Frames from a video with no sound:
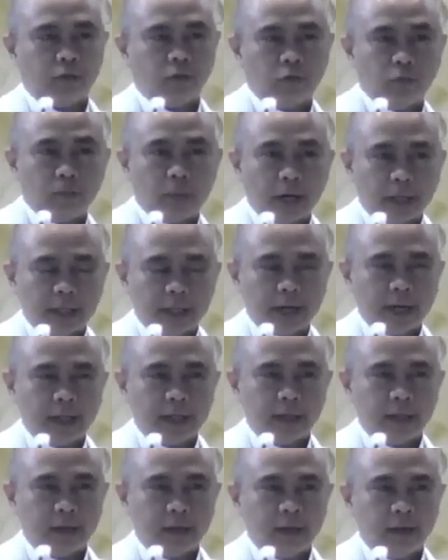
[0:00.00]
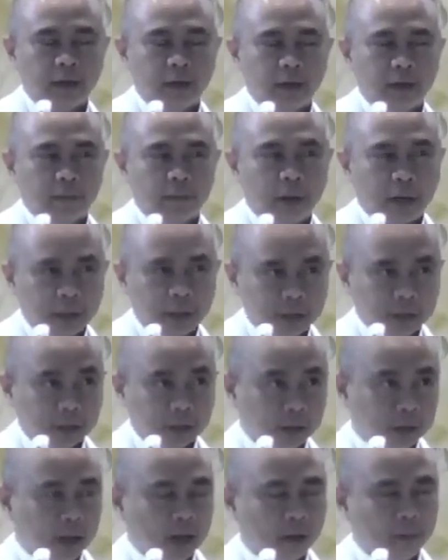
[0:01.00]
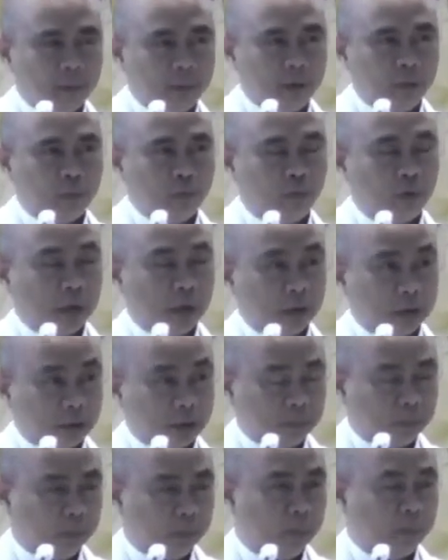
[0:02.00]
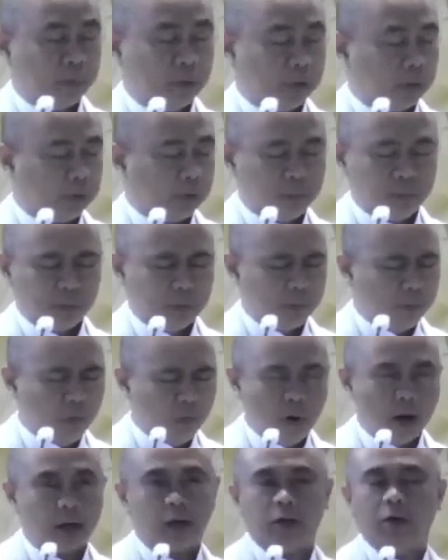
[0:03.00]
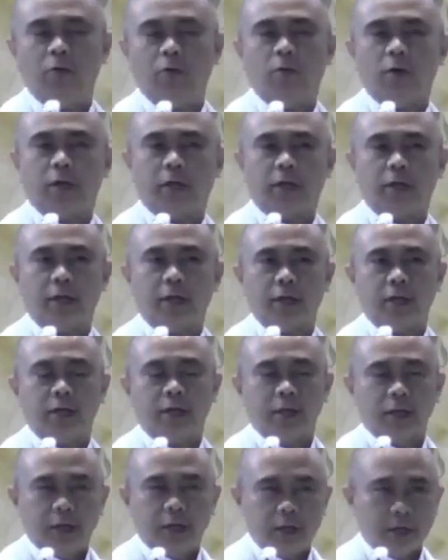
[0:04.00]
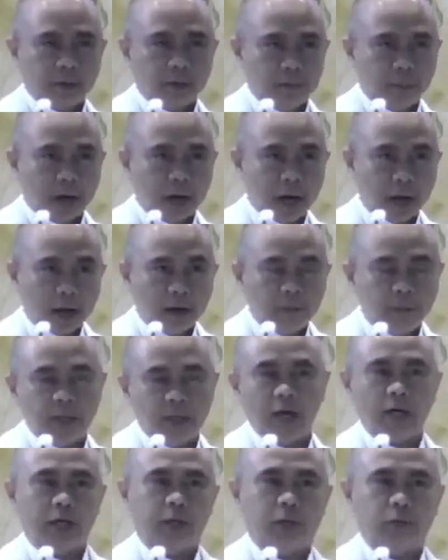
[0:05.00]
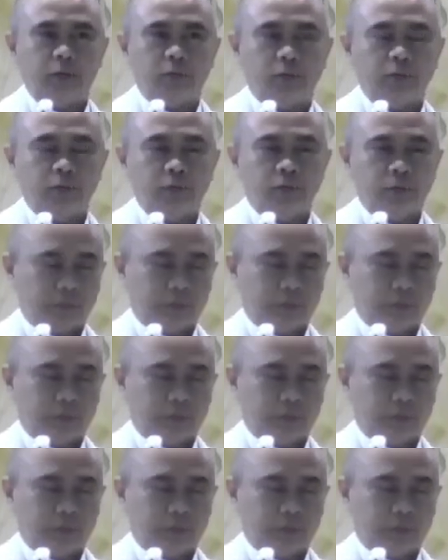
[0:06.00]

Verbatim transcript: untuk Maria ini bagi setiap ibu dan set, set, semua keluarga yang mengalami hal itu.